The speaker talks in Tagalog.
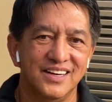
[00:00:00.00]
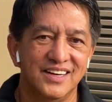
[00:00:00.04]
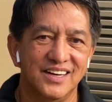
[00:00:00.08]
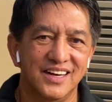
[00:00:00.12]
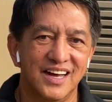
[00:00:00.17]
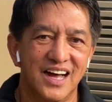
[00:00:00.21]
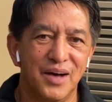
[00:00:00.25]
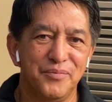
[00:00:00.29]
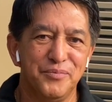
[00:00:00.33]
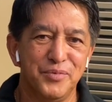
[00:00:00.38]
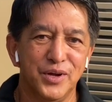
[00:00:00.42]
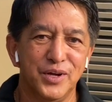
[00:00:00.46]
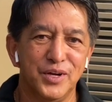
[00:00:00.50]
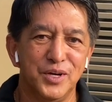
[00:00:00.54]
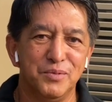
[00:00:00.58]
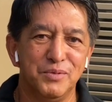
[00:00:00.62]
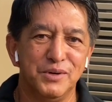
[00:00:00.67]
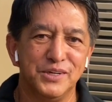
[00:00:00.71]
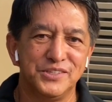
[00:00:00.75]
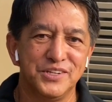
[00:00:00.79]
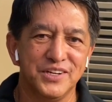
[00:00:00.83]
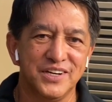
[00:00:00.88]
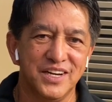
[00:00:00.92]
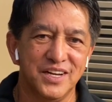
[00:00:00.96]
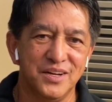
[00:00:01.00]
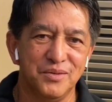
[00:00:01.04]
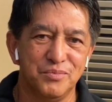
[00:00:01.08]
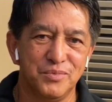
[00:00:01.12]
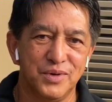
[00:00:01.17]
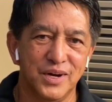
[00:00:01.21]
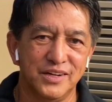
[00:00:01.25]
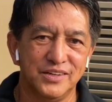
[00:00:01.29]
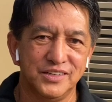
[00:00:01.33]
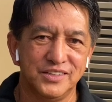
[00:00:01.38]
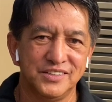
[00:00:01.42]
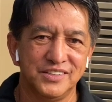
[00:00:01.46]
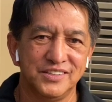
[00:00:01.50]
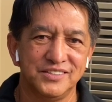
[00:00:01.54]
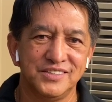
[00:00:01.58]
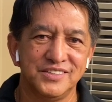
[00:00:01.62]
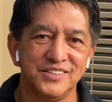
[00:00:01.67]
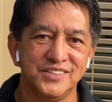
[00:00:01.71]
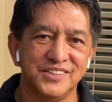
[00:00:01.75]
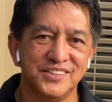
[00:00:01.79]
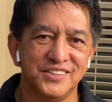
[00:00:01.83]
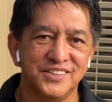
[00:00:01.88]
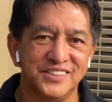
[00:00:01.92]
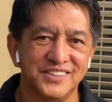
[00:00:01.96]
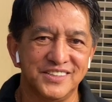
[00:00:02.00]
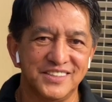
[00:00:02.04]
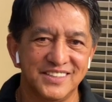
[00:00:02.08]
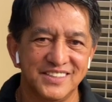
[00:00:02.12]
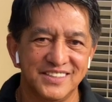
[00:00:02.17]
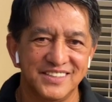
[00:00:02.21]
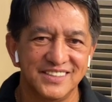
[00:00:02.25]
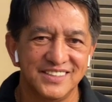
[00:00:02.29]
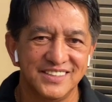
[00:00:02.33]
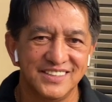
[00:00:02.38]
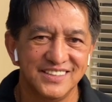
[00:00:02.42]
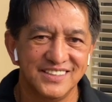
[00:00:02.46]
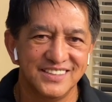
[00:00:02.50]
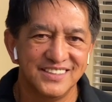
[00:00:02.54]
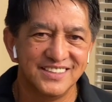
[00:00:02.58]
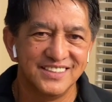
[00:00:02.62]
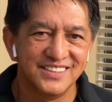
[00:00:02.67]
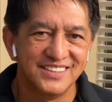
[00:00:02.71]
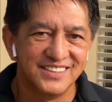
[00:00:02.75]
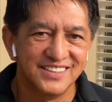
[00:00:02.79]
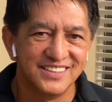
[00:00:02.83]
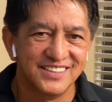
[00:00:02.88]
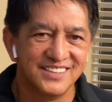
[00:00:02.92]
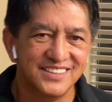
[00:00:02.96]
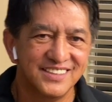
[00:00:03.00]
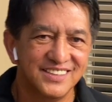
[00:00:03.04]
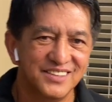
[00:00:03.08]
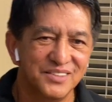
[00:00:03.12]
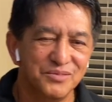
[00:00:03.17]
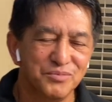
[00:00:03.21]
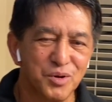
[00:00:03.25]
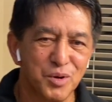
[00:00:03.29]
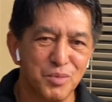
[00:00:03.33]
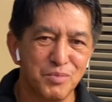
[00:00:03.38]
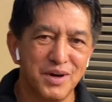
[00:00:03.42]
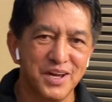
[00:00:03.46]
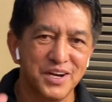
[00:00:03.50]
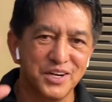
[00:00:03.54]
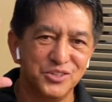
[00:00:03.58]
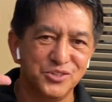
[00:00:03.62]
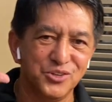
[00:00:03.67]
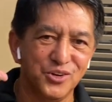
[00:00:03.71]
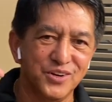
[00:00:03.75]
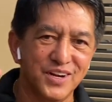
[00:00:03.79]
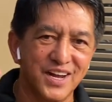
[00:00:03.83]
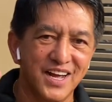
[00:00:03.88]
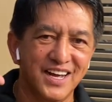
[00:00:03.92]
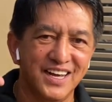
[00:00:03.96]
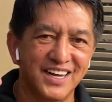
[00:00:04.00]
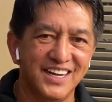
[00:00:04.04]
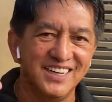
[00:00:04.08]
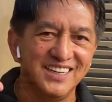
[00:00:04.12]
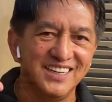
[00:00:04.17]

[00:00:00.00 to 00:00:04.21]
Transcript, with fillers: Happy anniversary, brothers and sisters. From Arizona.